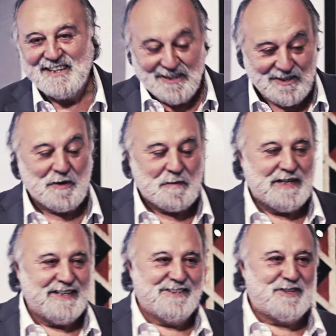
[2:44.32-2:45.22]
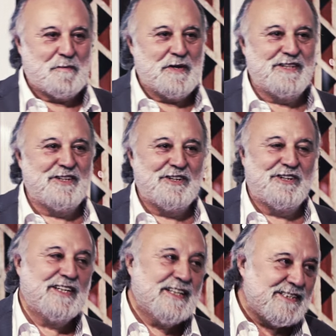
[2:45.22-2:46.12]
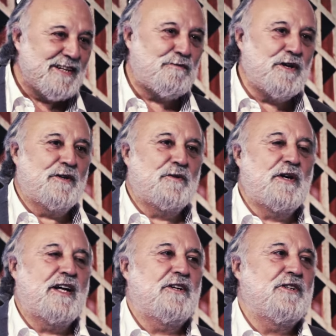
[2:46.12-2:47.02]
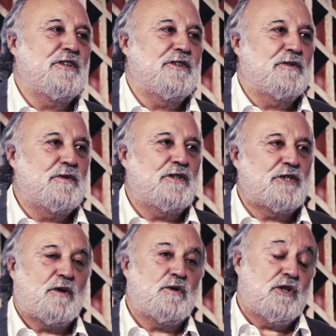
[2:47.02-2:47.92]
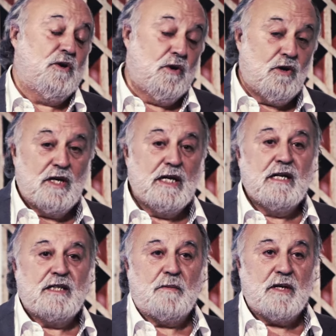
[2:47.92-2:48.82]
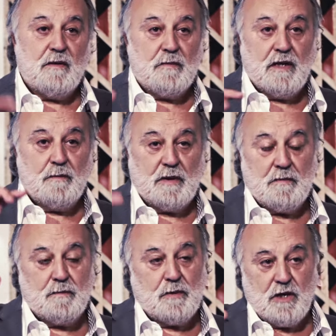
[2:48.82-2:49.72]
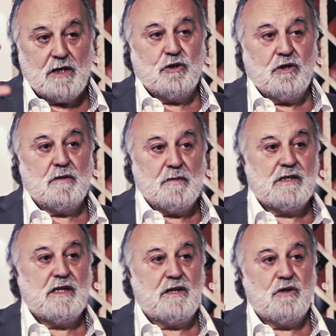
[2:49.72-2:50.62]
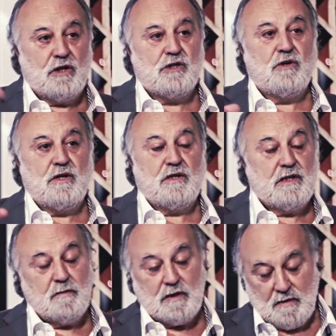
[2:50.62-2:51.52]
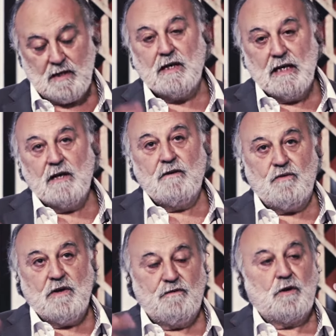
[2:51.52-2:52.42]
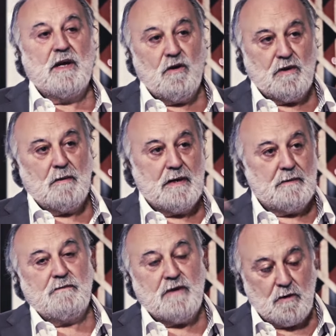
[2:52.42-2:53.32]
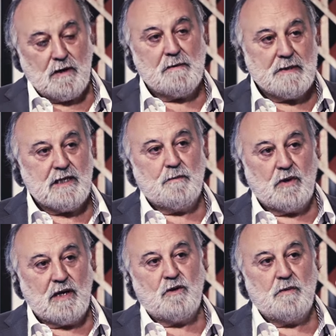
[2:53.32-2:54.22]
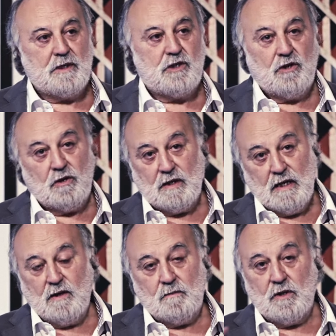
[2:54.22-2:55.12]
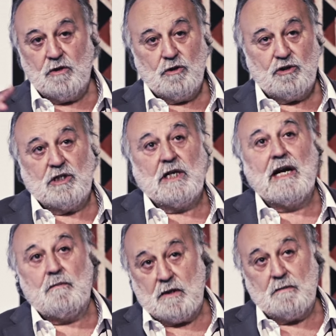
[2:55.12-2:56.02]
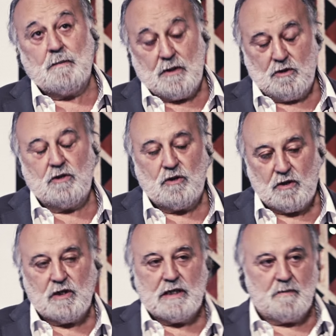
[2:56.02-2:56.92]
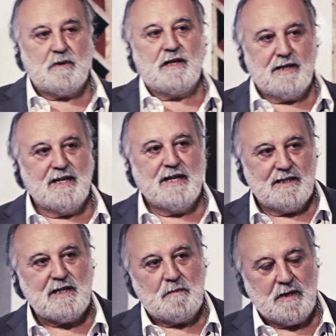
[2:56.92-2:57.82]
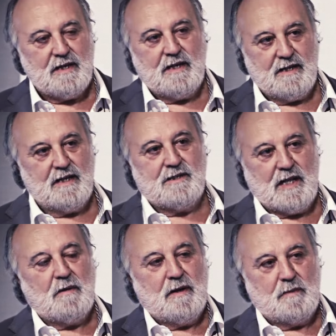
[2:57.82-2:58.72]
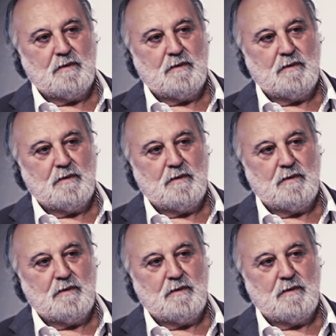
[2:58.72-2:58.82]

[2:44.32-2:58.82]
Y digo, vale, estupendo, ¿no? Esta fue una, otra cuestión. Luego, también el primer proyecto de investigación que solicité, también fue informado favorablemente por la comisión bueno, no sé si la misma, pero yo creo que también, también eh, estaba el